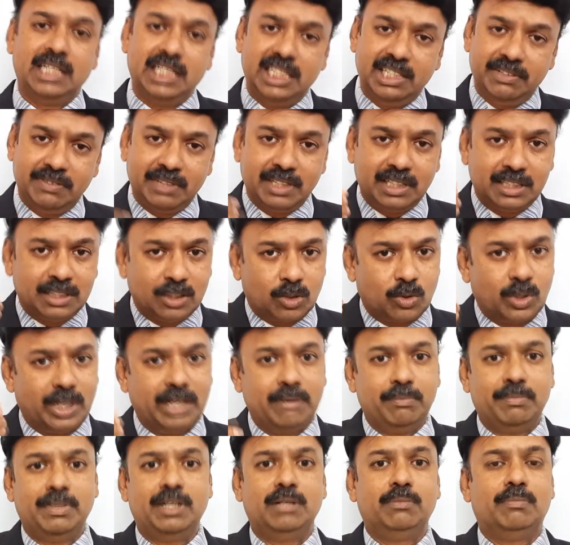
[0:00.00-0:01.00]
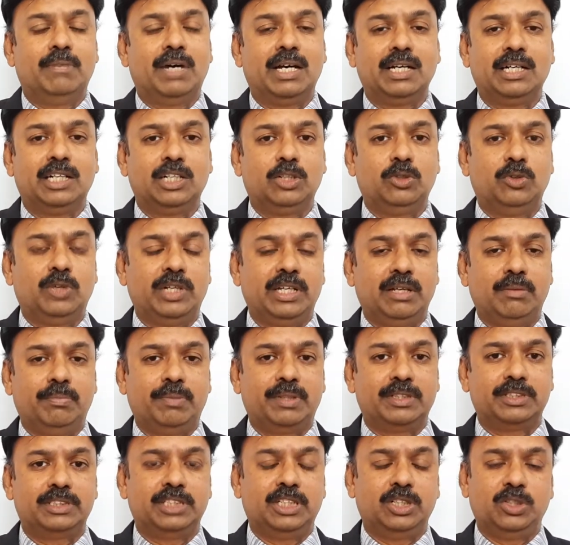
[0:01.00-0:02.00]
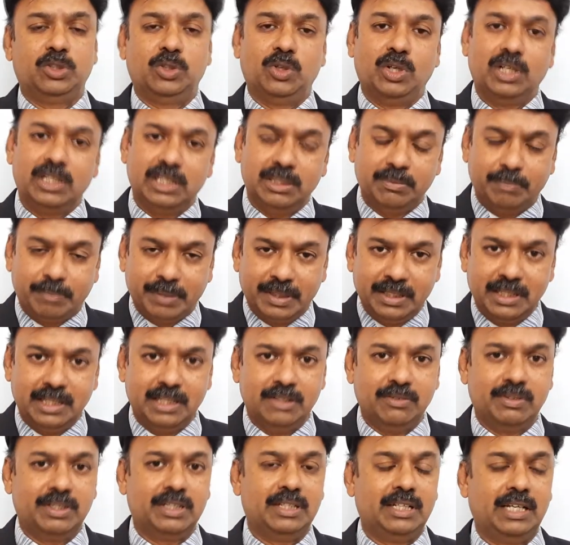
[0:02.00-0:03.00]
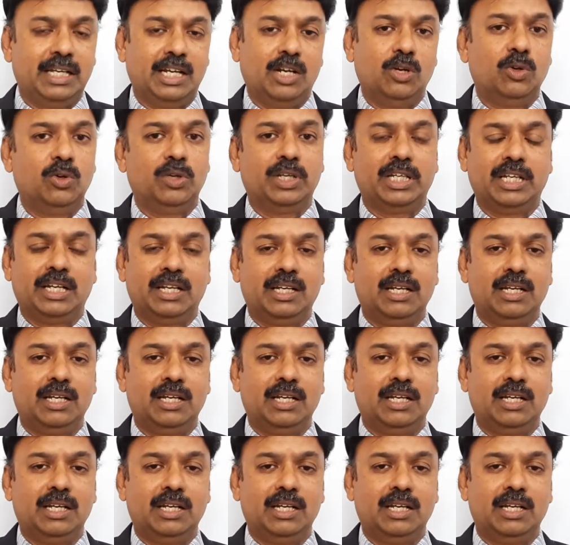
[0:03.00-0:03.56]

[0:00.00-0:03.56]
ஈவன் அந்த கோயம்பேடு மார்க்கெட்டினுடைய பிரச்சனையோ அல்லது பின்னாடி வந்த எல்லோ